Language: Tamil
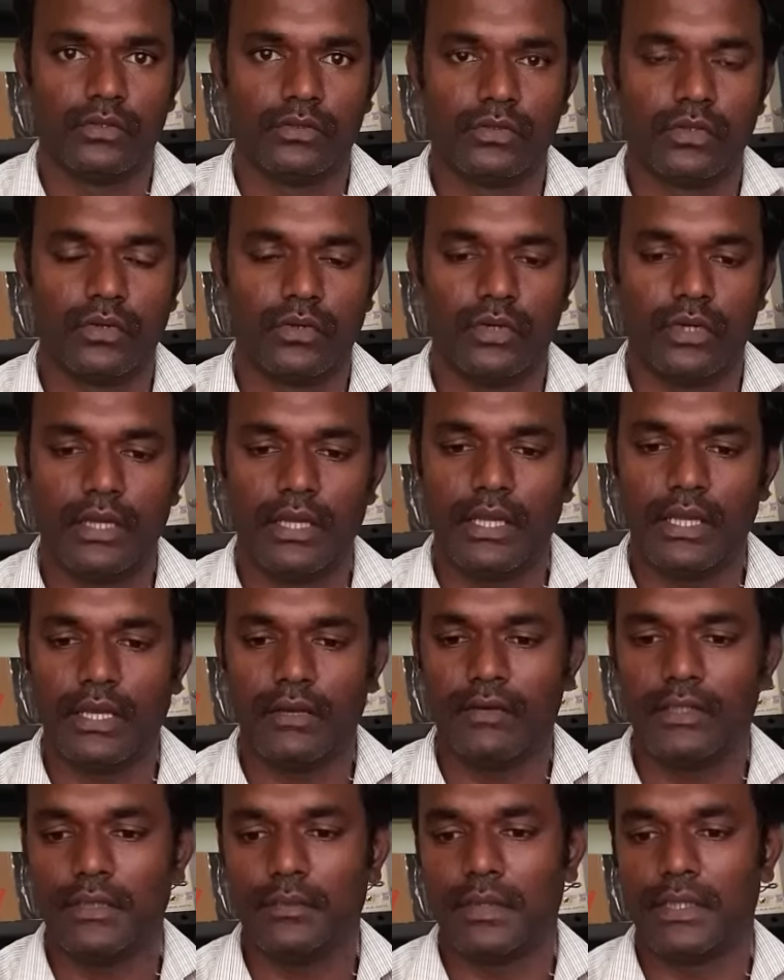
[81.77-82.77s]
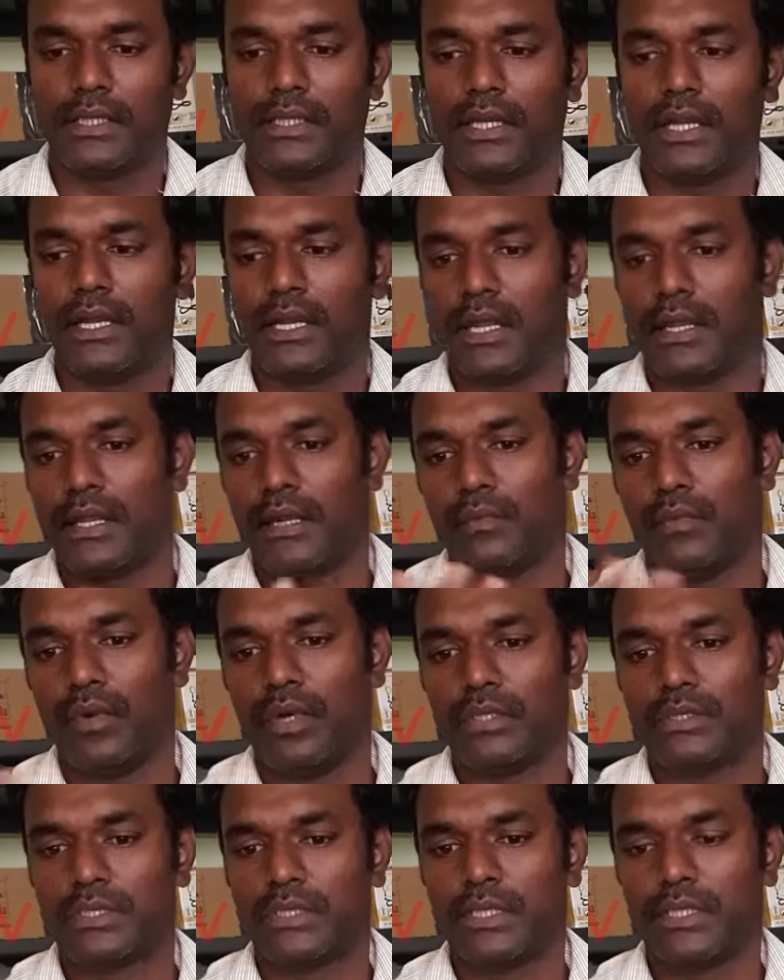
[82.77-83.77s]
ஸோ இன்றைக்கி வந்து பார்த்திங்கன்னா நிறையா
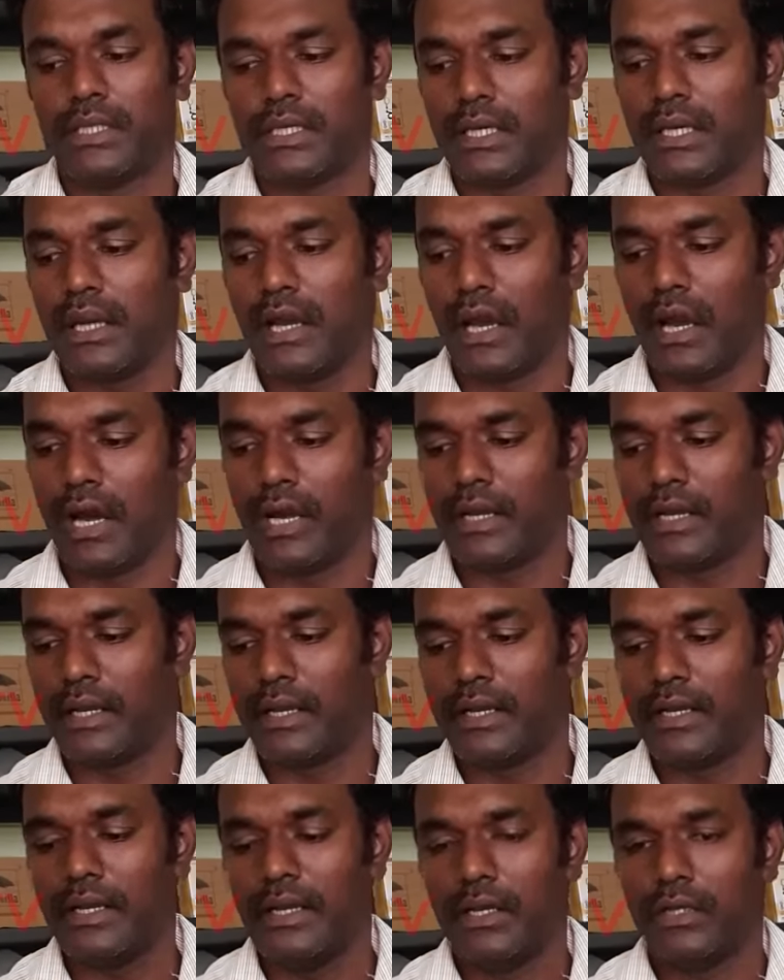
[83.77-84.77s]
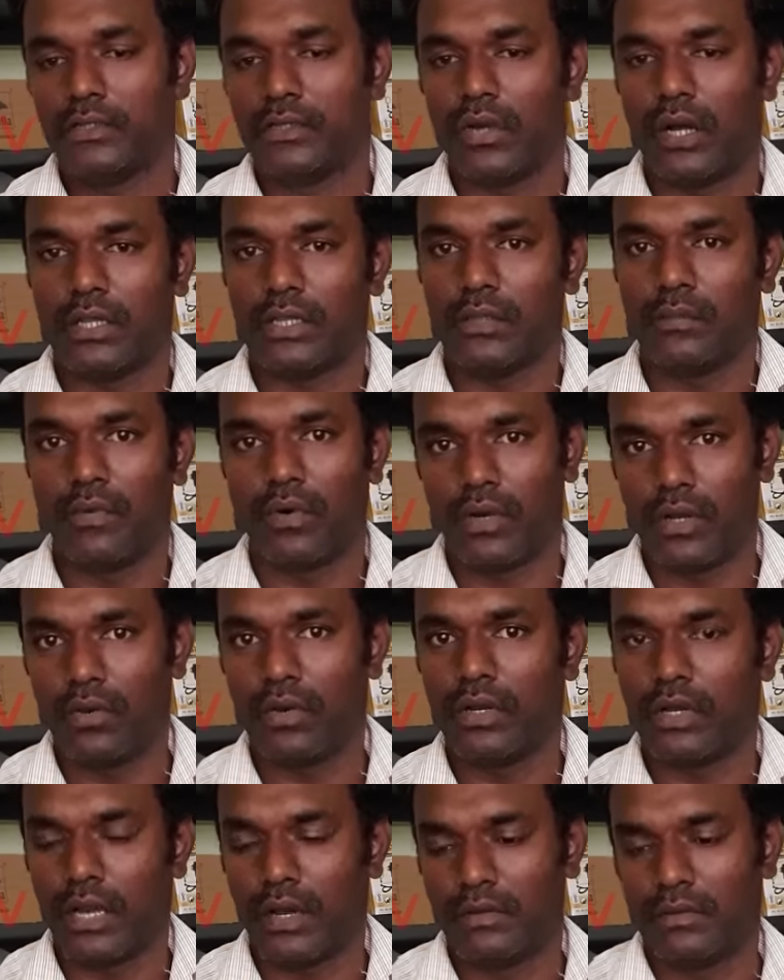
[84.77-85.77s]
போர்ட்ஸ் இருக்குது ஆல்ரெடி ஸோ அந்த போர்டை
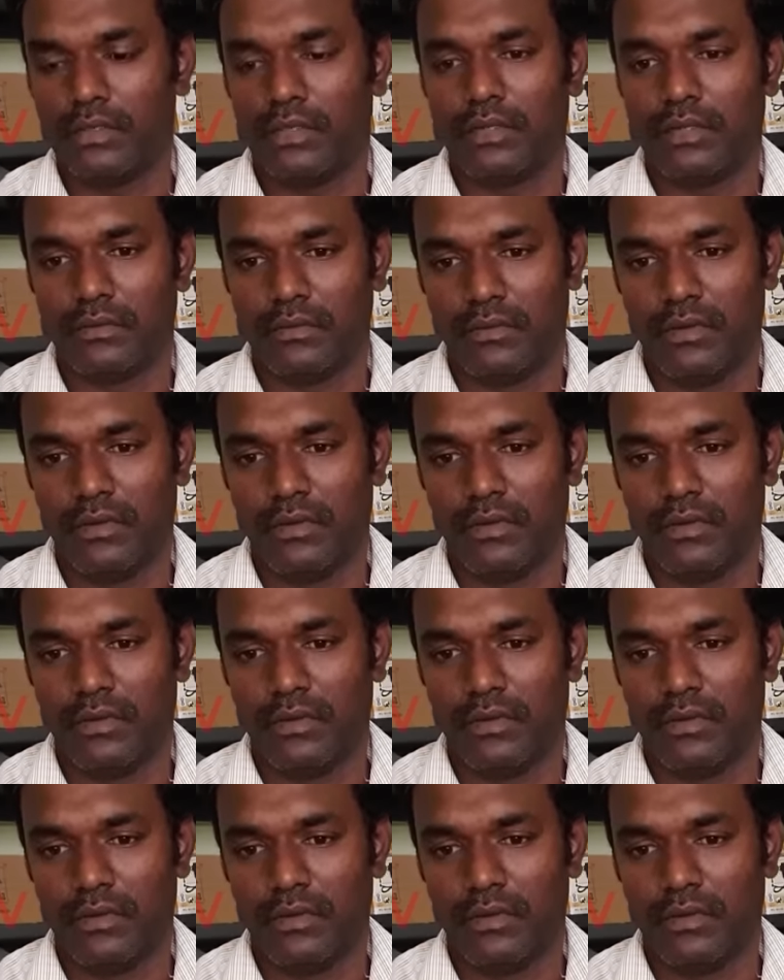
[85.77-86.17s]
உங்களுக்கு நான் வந்து